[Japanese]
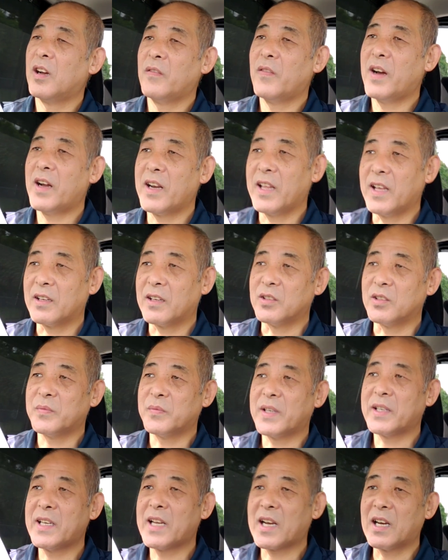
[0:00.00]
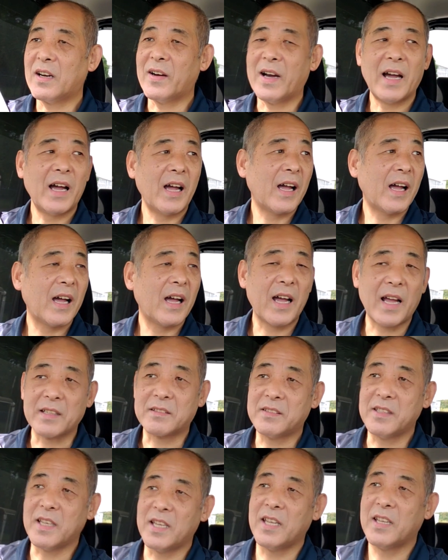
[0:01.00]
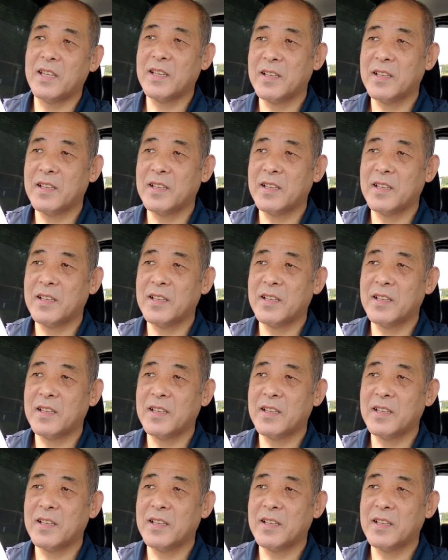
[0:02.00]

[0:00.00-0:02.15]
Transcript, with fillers: まあね、車の中は暑い。